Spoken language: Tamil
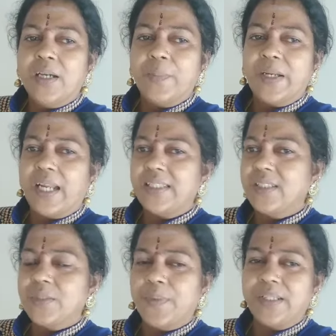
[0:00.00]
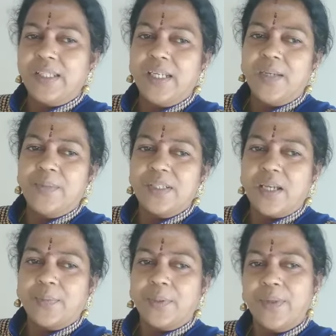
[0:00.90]
இப்போ லஞ்ச் மாதிரிலாம் நம்ம
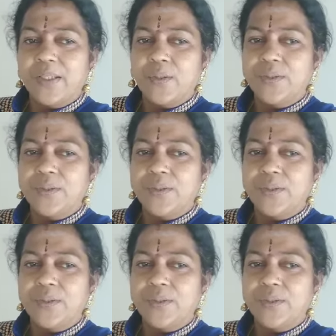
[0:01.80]
சாப்பிட்டோம்னா அது